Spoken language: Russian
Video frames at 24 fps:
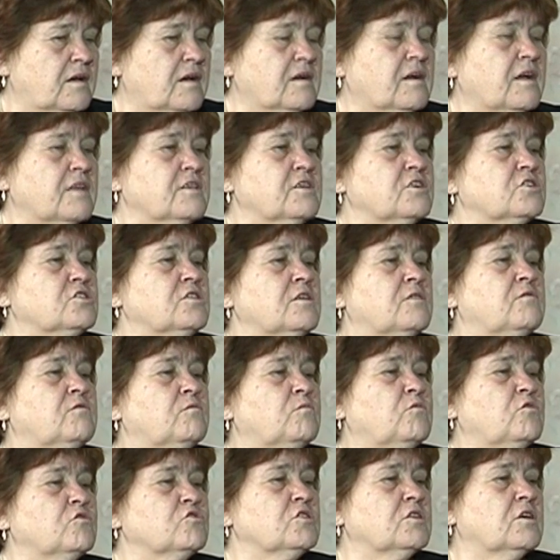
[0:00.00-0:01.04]
Тамара
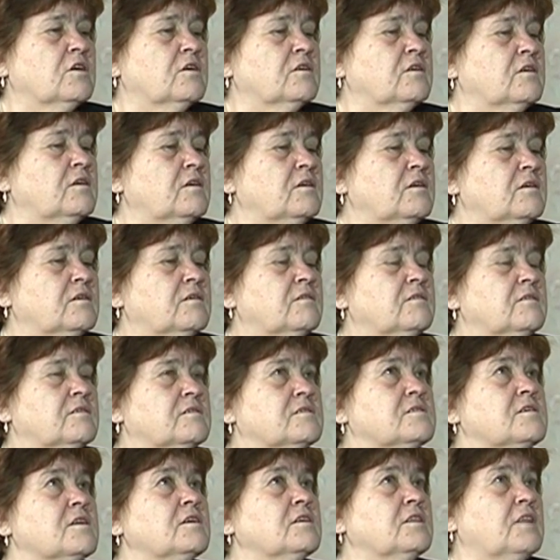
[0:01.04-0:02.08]
Федоренко,
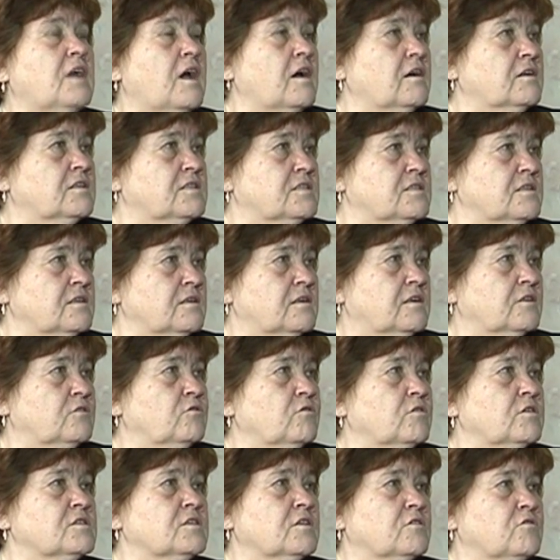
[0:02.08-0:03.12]
пересматривая фотографии
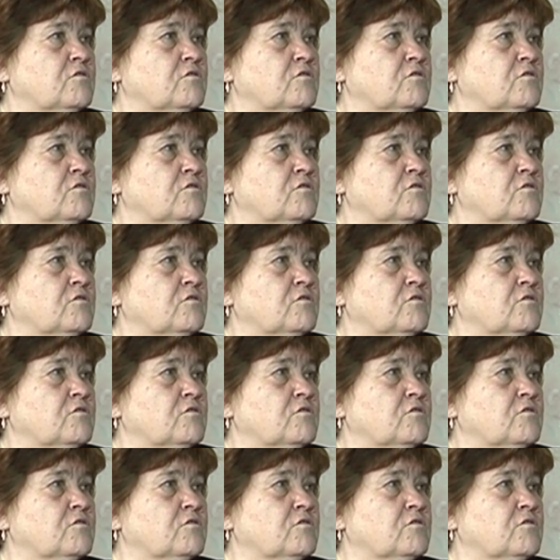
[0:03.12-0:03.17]
своего